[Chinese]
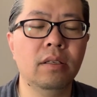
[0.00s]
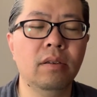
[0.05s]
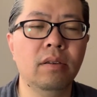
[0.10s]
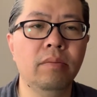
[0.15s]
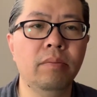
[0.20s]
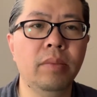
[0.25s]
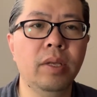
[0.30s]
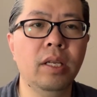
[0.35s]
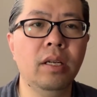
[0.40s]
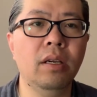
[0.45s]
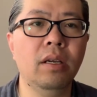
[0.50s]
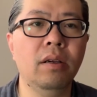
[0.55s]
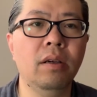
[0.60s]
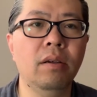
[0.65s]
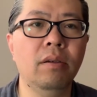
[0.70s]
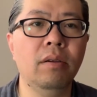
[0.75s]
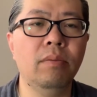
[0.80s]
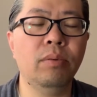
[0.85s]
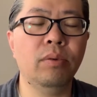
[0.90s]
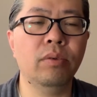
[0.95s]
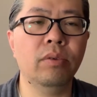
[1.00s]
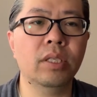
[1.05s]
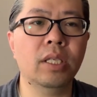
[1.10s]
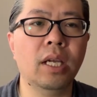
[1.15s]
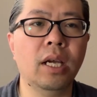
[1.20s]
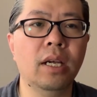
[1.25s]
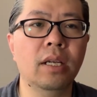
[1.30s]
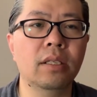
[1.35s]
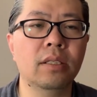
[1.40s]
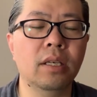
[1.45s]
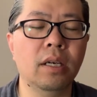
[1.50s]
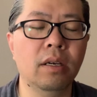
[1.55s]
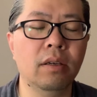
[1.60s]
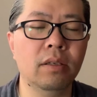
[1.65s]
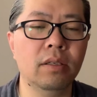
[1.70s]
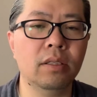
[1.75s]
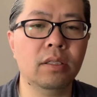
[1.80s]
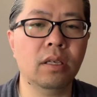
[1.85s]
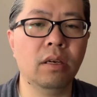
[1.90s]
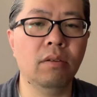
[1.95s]
弥勒菩萨
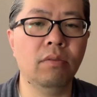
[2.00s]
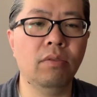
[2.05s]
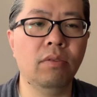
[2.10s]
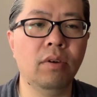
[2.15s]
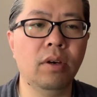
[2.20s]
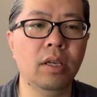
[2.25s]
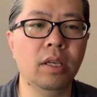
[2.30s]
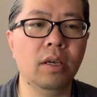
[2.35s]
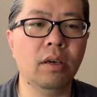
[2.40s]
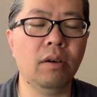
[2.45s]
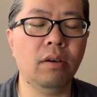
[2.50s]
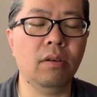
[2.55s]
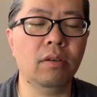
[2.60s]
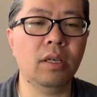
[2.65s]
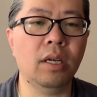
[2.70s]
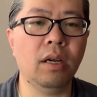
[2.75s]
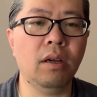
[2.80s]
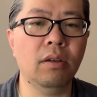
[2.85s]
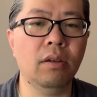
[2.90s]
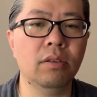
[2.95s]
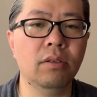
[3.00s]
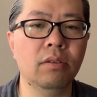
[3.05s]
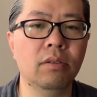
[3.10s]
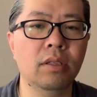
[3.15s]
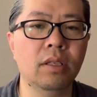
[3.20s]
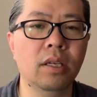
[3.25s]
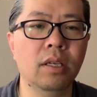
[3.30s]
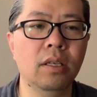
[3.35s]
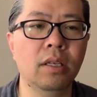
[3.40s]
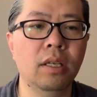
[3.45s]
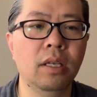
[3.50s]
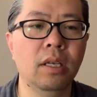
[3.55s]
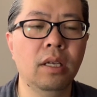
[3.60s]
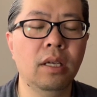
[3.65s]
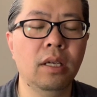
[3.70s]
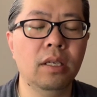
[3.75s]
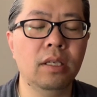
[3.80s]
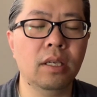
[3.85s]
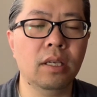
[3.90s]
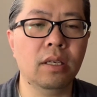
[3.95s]
成成佛以后，然后就能
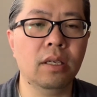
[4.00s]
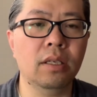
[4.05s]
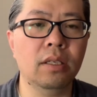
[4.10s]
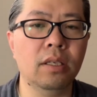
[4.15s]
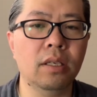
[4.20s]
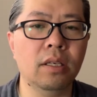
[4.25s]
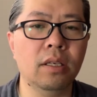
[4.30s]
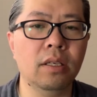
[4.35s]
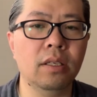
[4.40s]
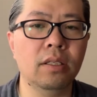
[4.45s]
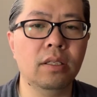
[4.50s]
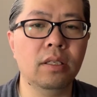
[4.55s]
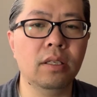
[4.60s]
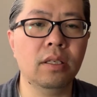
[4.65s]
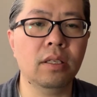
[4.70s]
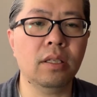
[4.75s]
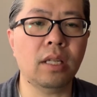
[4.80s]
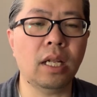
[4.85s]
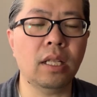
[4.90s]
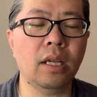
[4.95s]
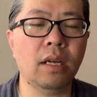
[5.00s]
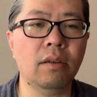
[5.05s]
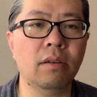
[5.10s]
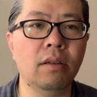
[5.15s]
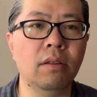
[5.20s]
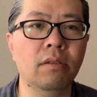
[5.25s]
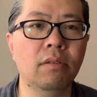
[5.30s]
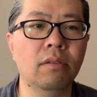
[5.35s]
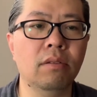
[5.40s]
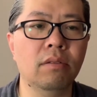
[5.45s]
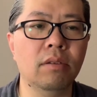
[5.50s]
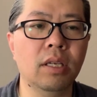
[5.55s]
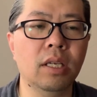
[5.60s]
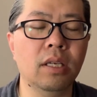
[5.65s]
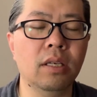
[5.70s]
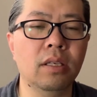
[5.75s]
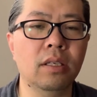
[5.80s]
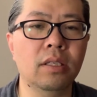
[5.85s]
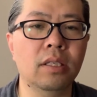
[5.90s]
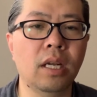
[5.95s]
这个这个大迦叶就从这
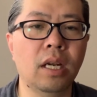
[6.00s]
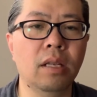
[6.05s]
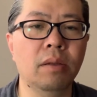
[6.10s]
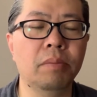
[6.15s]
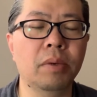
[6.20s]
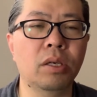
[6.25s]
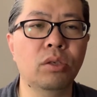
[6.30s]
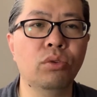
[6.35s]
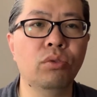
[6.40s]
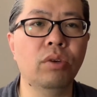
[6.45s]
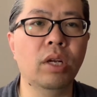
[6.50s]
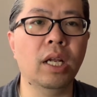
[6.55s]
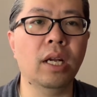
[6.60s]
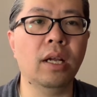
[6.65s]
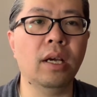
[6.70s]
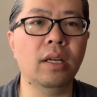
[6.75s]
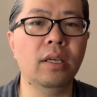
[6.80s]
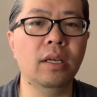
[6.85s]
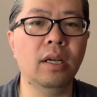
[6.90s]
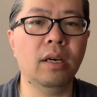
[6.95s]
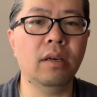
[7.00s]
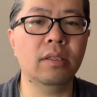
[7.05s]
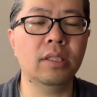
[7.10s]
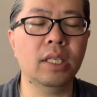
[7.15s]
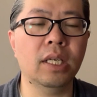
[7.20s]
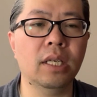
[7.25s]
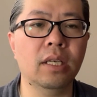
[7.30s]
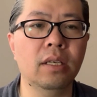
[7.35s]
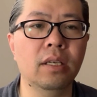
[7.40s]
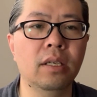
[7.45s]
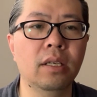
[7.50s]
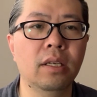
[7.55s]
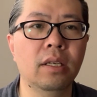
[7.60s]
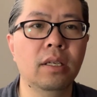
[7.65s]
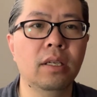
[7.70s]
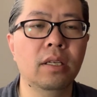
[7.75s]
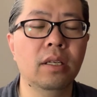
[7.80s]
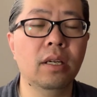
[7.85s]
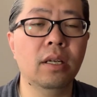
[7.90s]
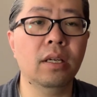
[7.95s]
个山里边出来了，然后这个
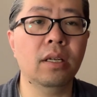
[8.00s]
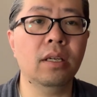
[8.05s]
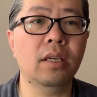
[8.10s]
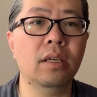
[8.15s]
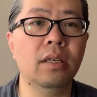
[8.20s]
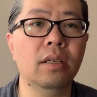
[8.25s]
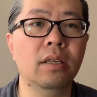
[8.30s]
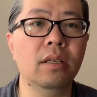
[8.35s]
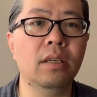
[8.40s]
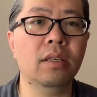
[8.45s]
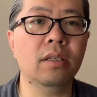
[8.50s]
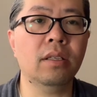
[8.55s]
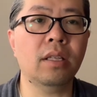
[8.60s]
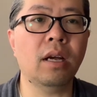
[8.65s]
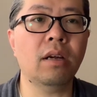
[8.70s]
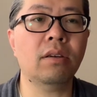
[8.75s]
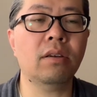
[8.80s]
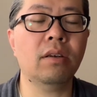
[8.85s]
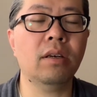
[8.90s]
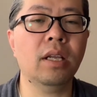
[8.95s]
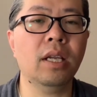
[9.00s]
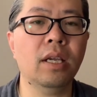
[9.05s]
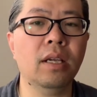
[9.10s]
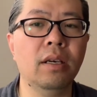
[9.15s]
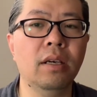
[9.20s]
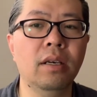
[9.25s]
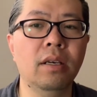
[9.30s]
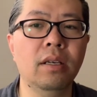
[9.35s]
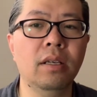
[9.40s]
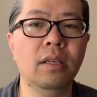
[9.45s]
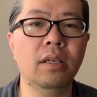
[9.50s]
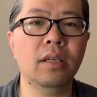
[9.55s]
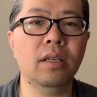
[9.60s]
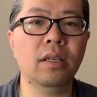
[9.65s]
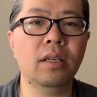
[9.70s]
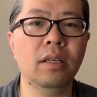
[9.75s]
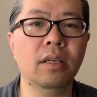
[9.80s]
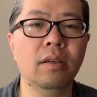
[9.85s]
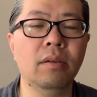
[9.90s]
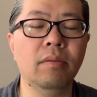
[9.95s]
呃当时那个
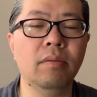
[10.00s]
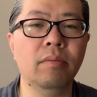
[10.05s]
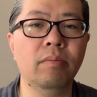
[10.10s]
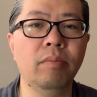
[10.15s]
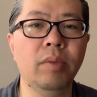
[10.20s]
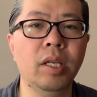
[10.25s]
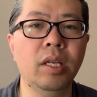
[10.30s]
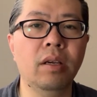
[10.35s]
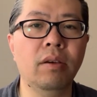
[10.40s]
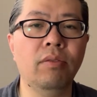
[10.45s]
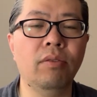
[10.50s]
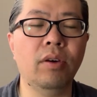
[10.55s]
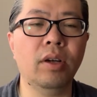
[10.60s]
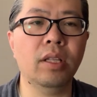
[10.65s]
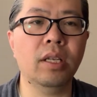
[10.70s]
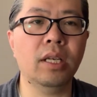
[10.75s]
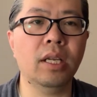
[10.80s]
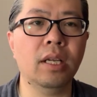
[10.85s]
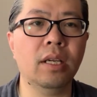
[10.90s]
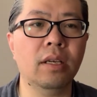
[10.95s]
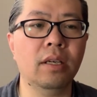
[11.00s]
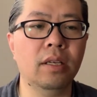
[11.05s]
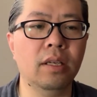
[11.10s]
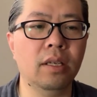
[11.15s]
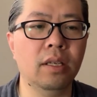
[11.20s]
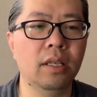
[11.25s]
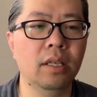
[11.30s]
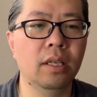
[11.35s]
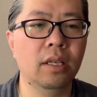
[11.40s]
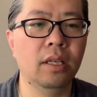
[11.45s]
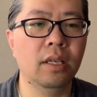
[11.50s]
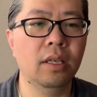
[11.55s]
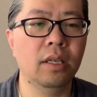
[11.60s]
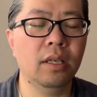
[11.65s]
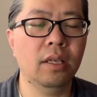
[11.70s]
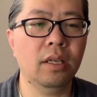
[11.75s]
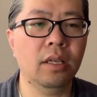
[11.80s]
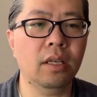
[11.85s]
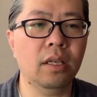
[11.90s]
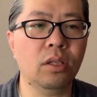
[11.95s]
呃弥勒佛的这个
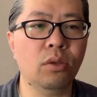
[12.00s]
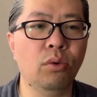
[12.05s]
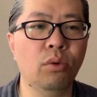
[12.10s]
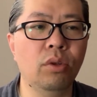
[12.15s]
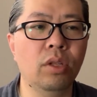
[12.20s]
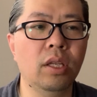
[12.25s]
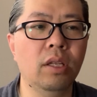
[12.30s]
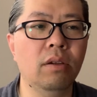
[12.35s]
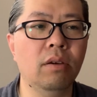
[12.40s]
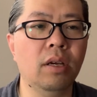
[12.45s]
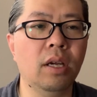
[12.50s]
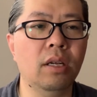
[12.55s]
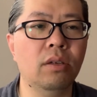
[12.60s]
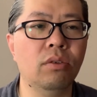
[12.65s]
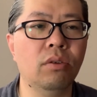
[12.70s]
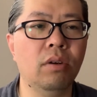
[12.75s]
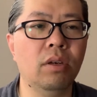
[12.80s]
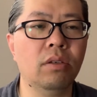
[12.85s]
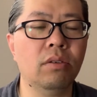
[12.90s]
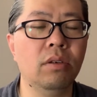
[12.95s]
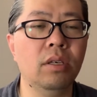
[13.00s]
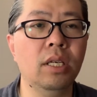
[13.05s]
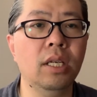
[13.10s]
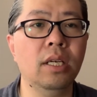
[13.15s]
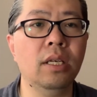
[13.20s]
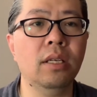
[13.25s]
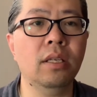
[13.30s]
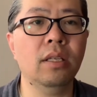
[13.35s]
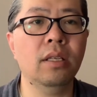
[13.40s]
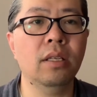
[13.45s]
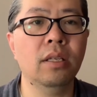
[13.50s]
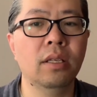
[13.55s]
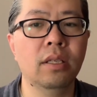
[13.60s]
啊徒弟就该说了，说这个